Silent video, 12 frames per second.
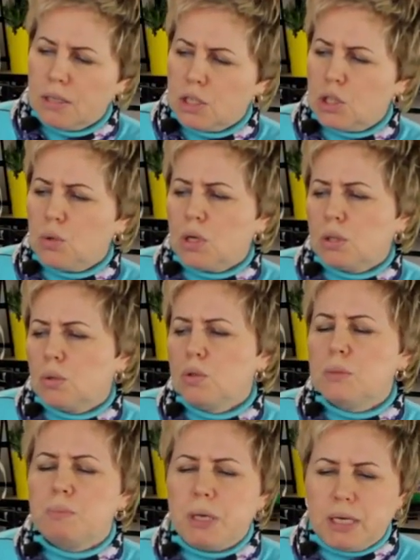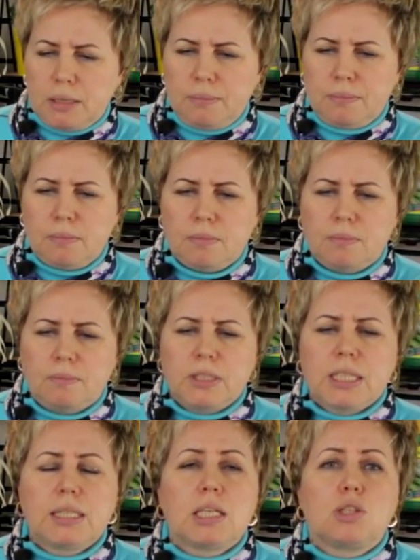Сорт «Успех».
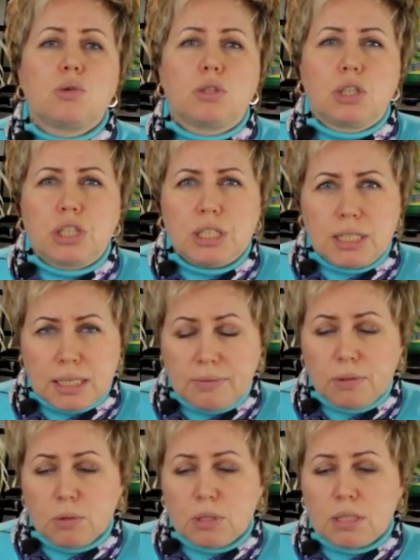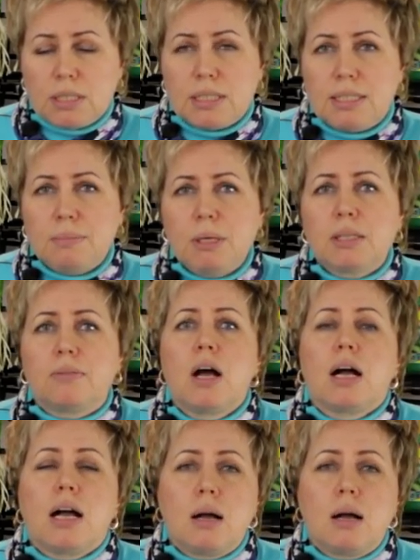Высота сорта 60-90 см.